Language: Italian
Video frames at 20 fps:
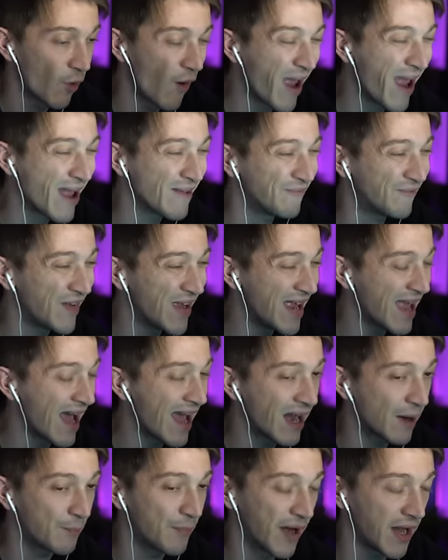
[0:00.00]
E via è
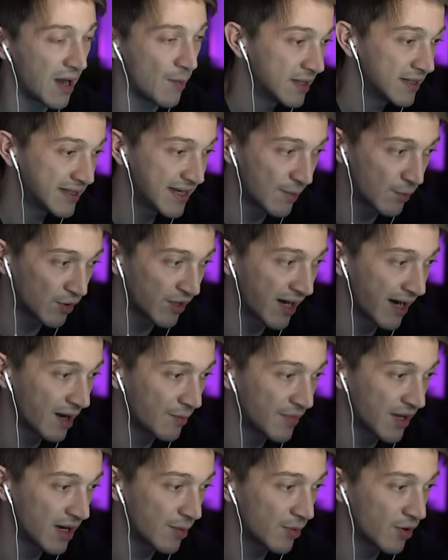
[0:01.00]
il primo. Sì, potrei
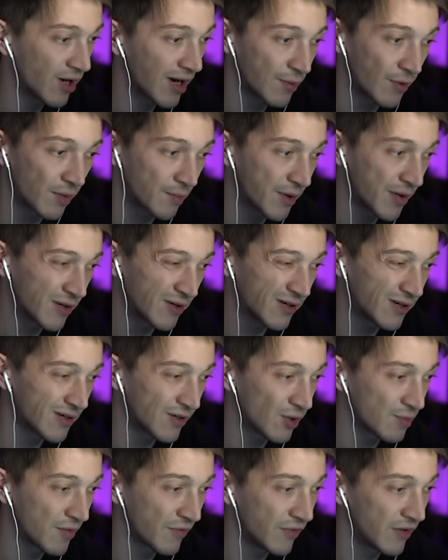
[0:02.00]
cambiare Pokémon, però
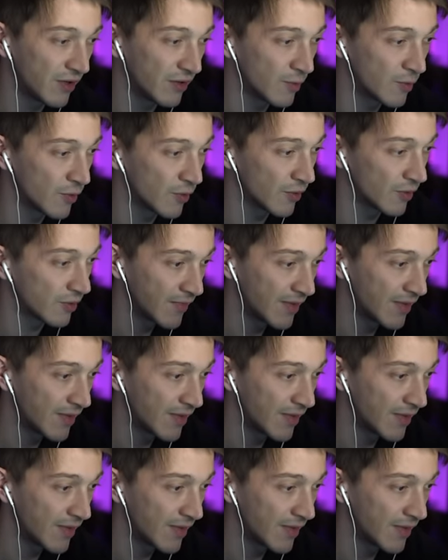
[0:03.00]
non mi fido molto.